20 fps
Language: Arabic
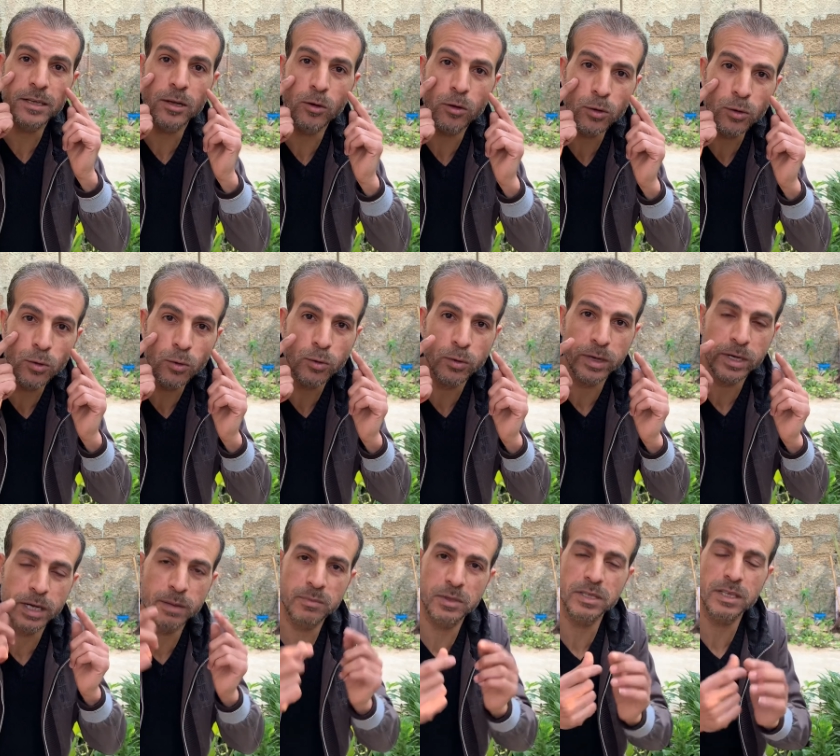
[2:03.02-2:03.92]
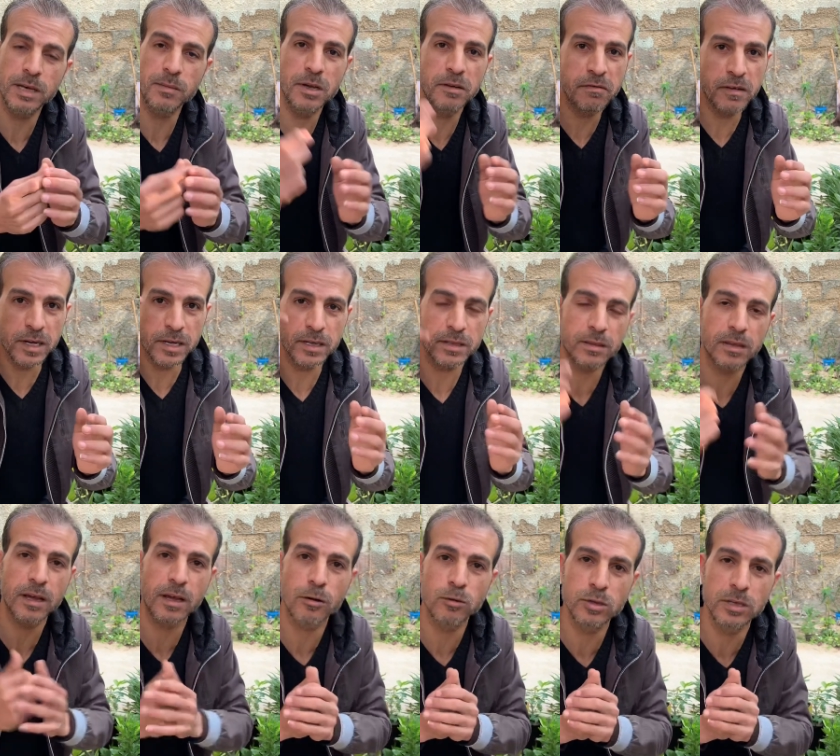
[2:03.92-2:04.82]
العيون بتتعمل في
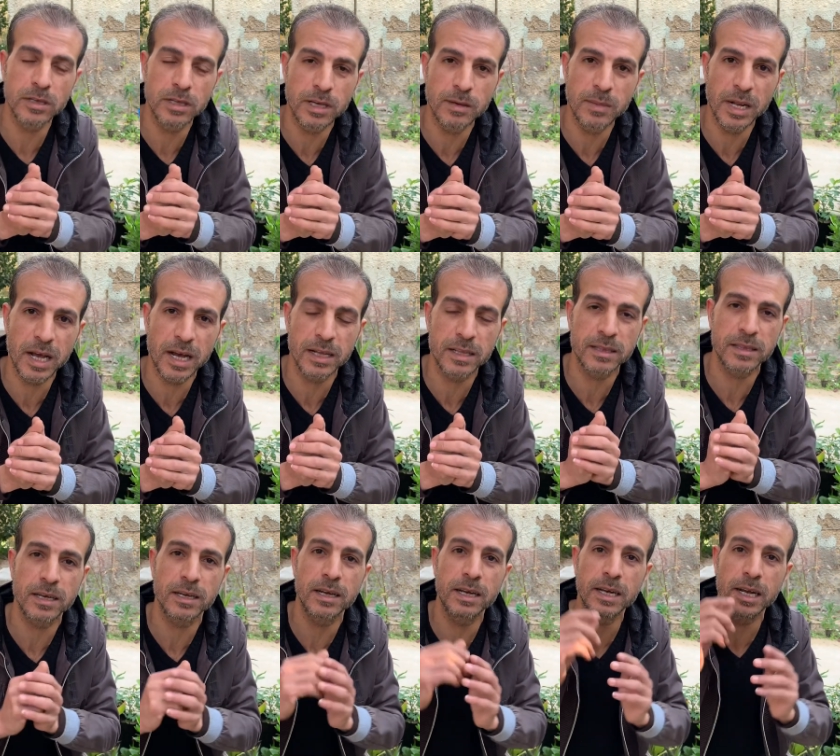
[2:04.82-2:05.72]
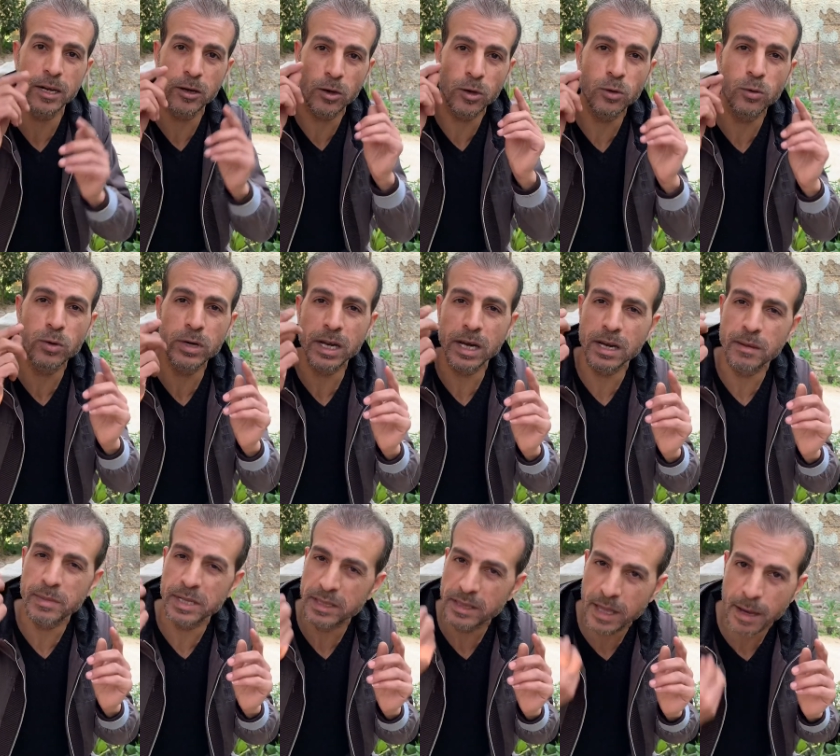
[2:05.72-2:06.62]
القطارة وتتعمل حتى للعيون اللي
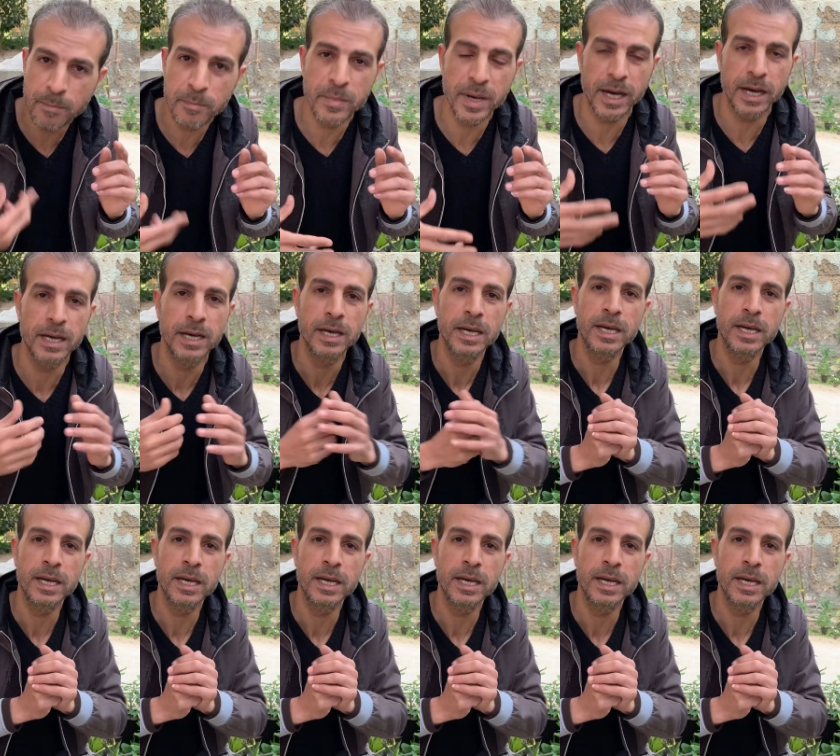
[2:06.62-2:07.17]
بتدمع